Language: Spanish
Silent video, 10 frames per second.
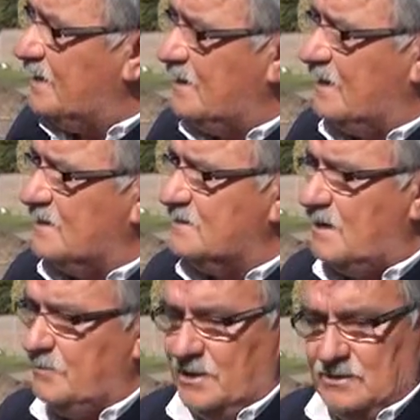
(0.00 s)
hasta la calle
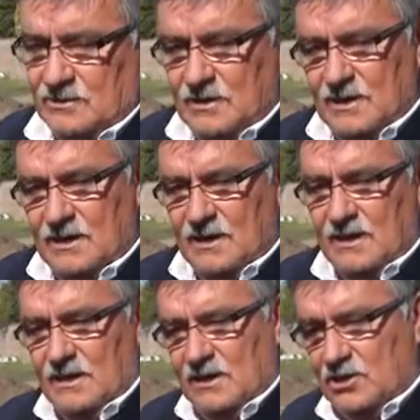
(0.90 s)
Sarmiento.
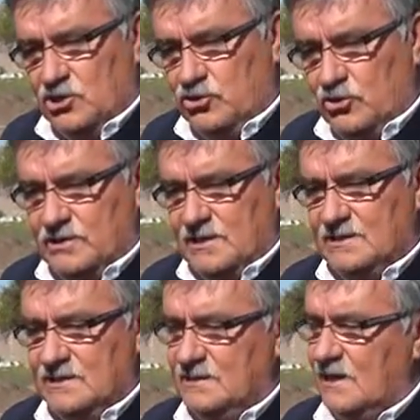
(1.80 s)
Todas
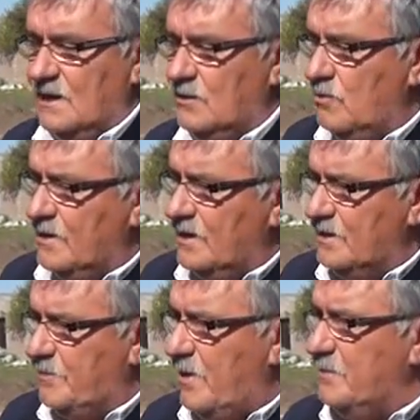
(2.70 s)
estas cuadras
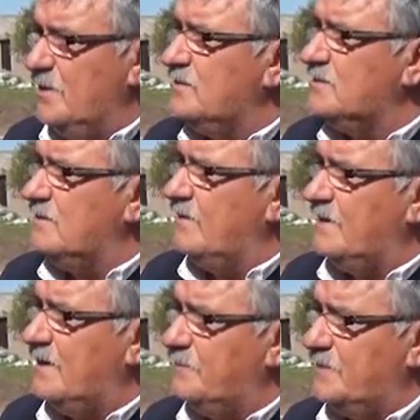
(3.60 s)
de pavimento se
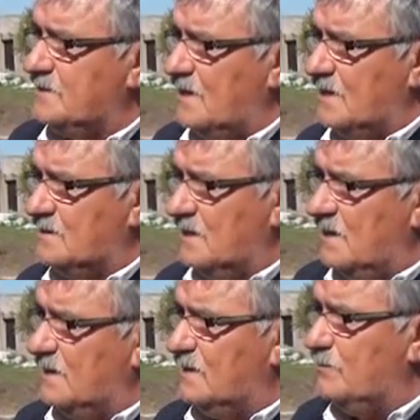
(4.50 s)
van a empezar a hacer
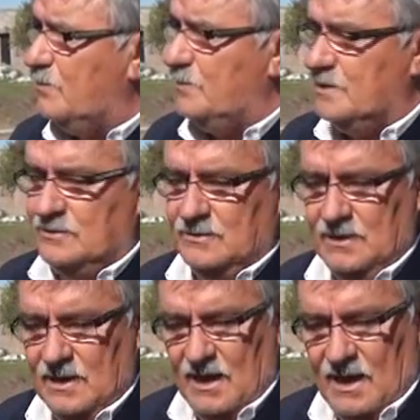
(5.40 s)
en este momento
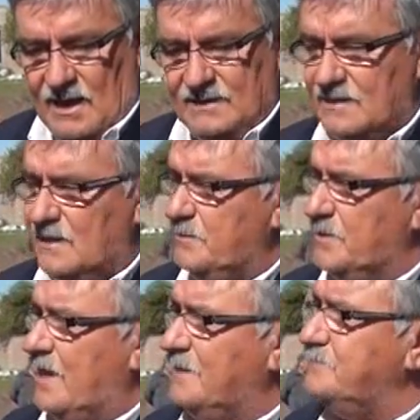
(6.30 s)
hasta
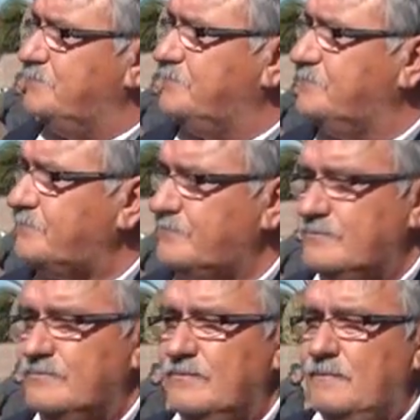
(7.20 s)
terminar.
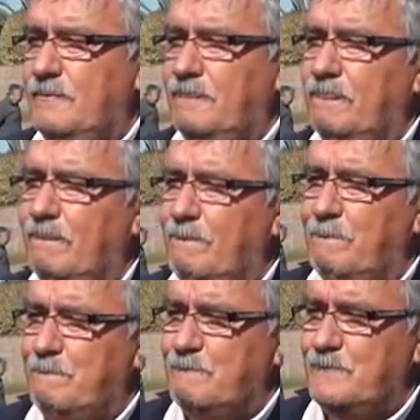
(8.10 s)
¿Hay un plazo
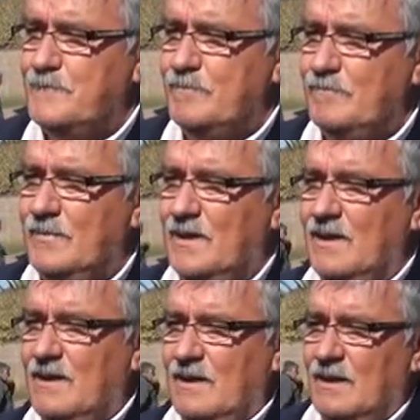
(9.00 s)
ya previsto para la
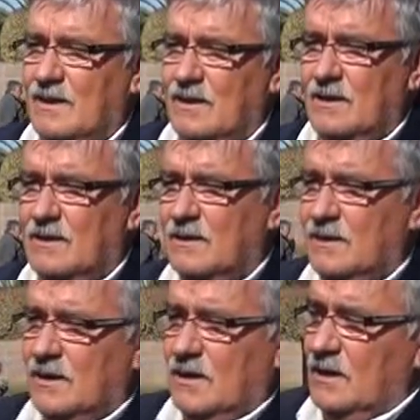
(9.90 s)
finalización de todas
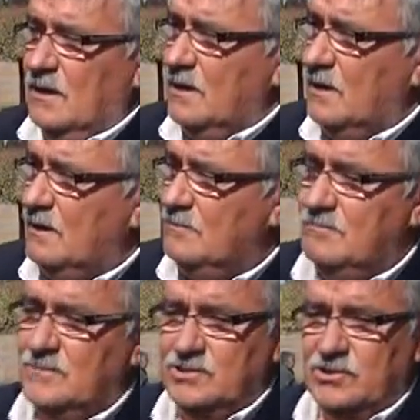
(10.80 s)
estas cuadras?
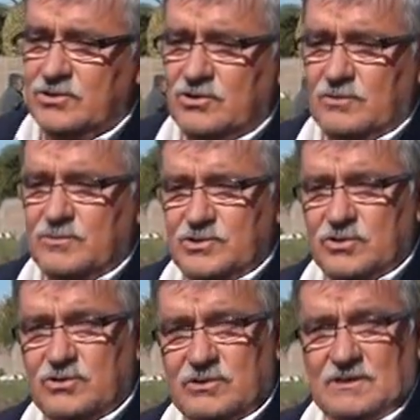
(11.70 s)
Nosotros como
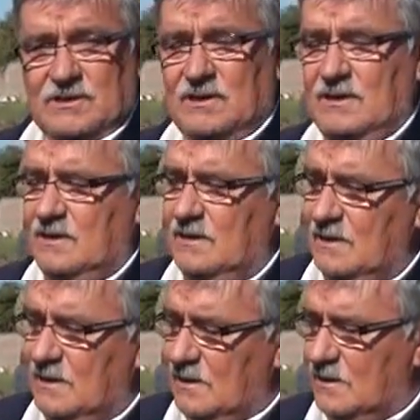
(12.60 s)
son eh,
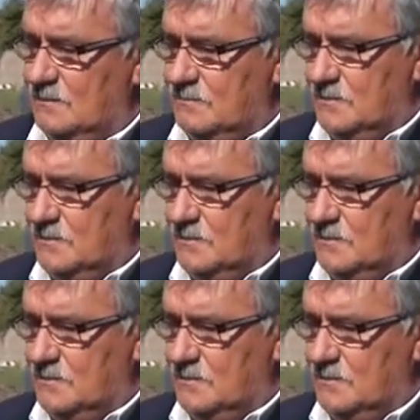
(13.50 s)
eh,